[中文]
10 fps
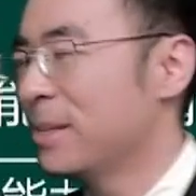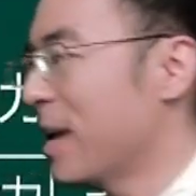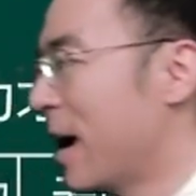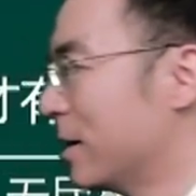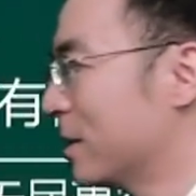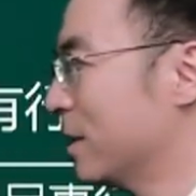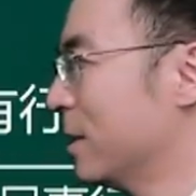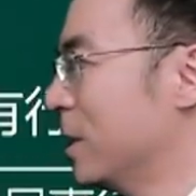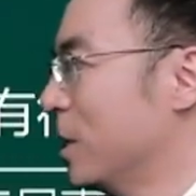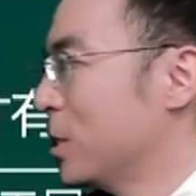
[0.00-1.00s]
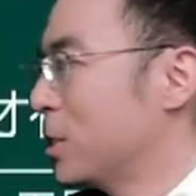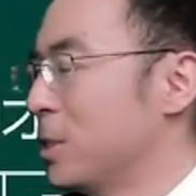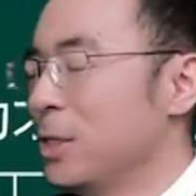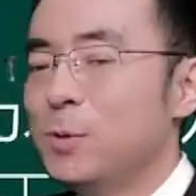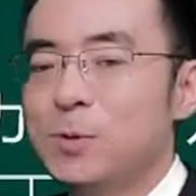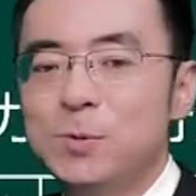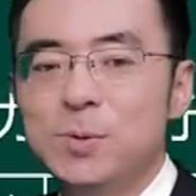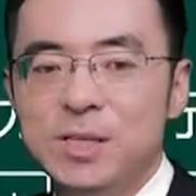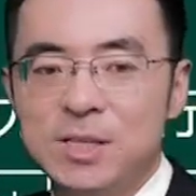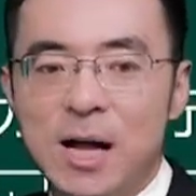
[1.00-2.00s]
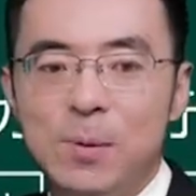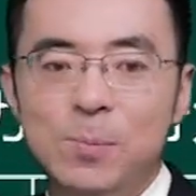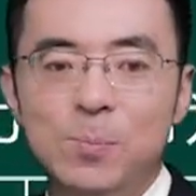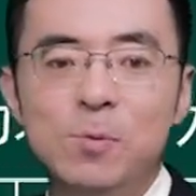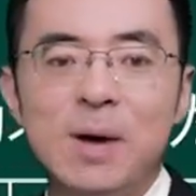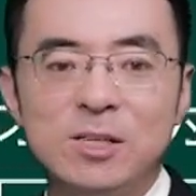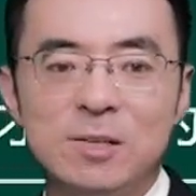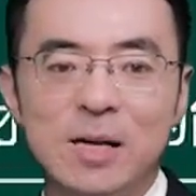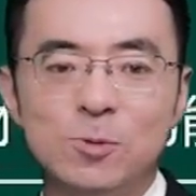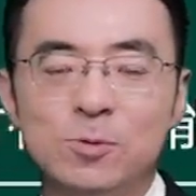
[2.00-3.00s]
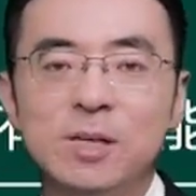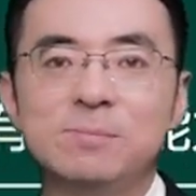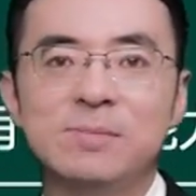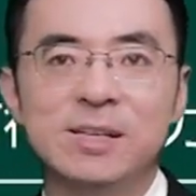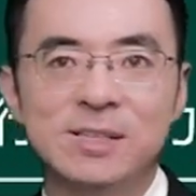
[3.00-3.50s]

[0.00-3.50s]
第二，十六周岁以上不满十八周岁。